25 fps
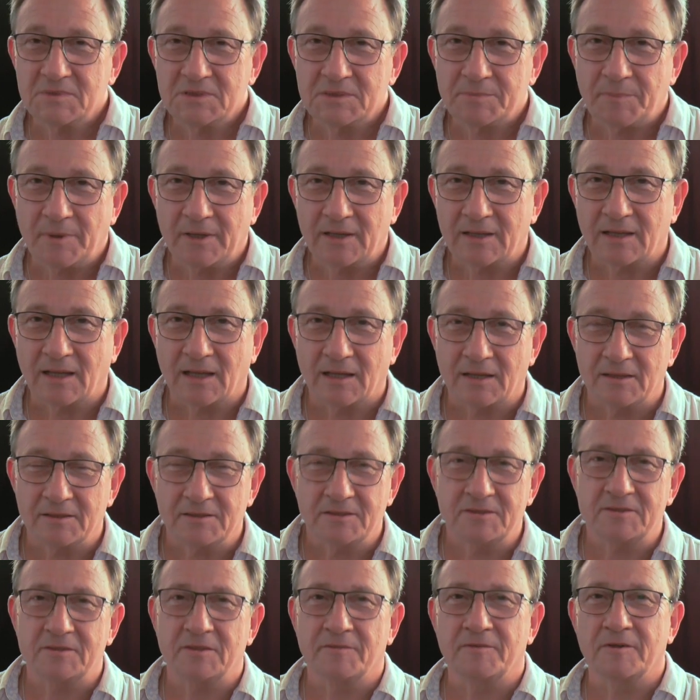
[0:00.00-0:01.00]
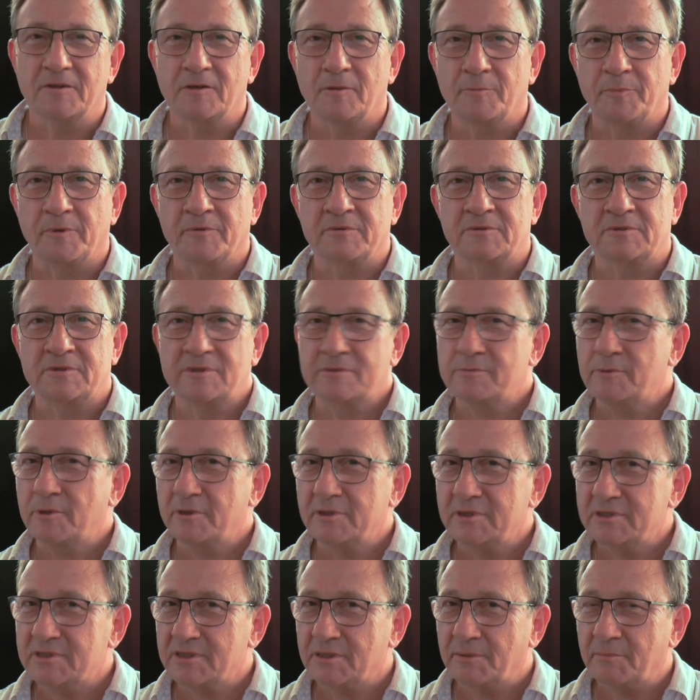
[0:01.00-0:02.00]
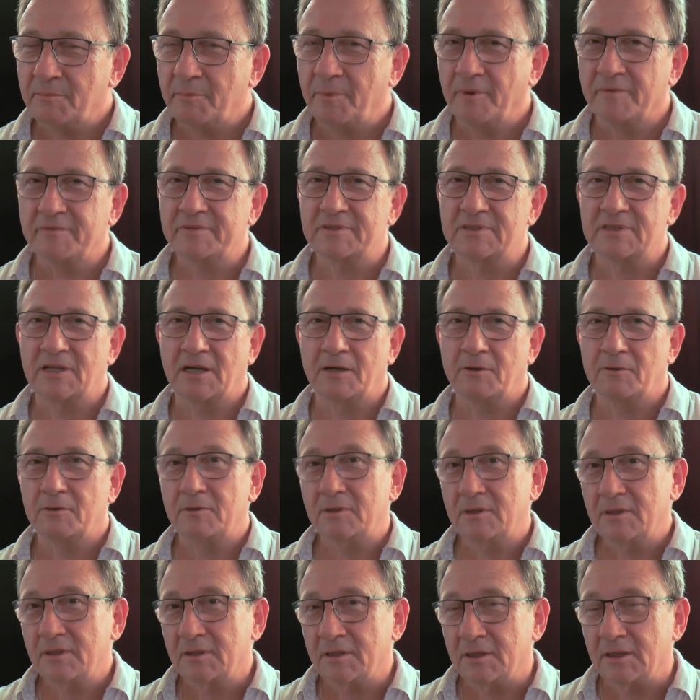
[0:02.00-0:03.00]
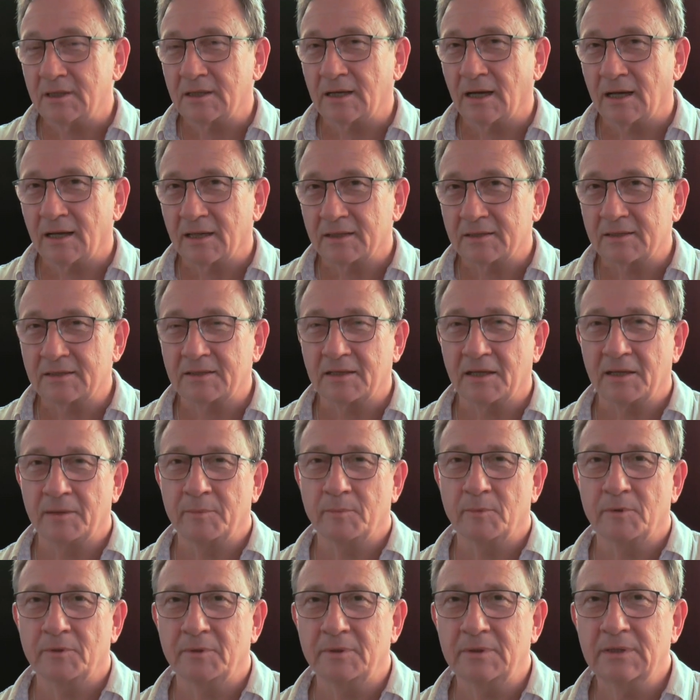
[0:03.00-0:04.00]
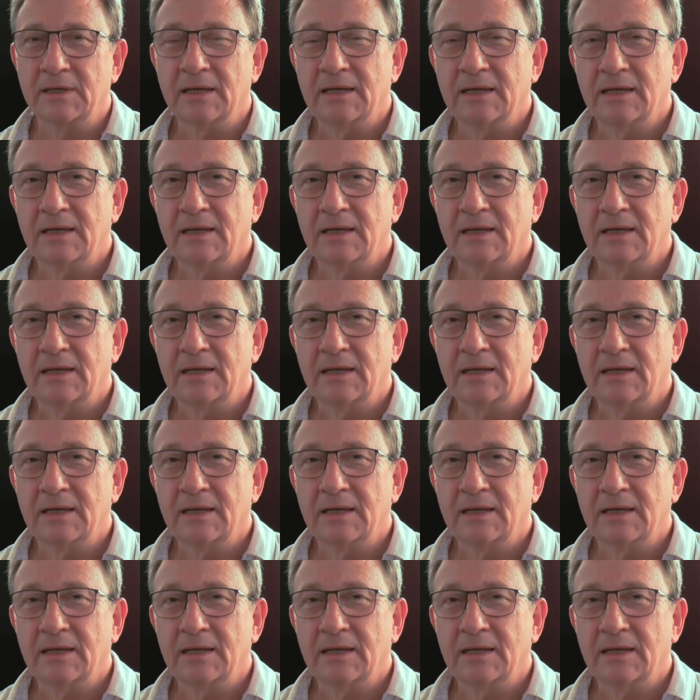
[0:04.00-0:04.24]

Spektakl Nic Nowego pod Słońcem powstał kilka lat temu.